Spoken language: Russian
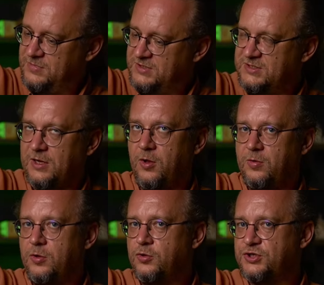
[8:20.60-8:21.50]

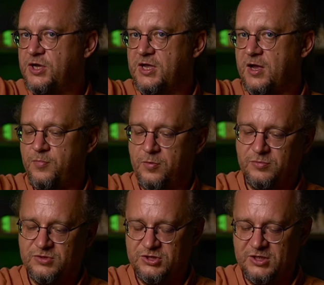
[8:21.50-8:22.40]
столовой ложкой, я как
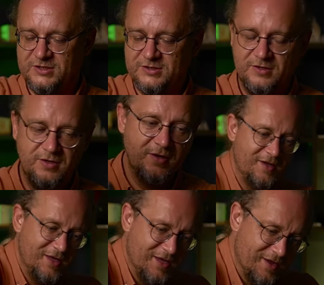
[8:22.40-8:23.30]
помню сейчас
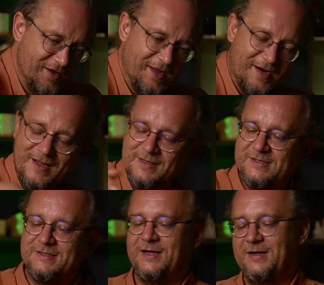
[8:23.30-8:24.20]
и
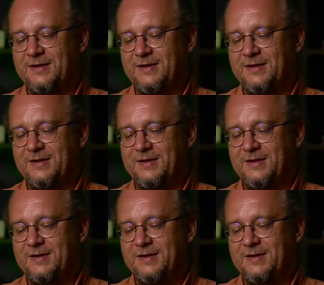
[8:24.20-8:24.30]
радостно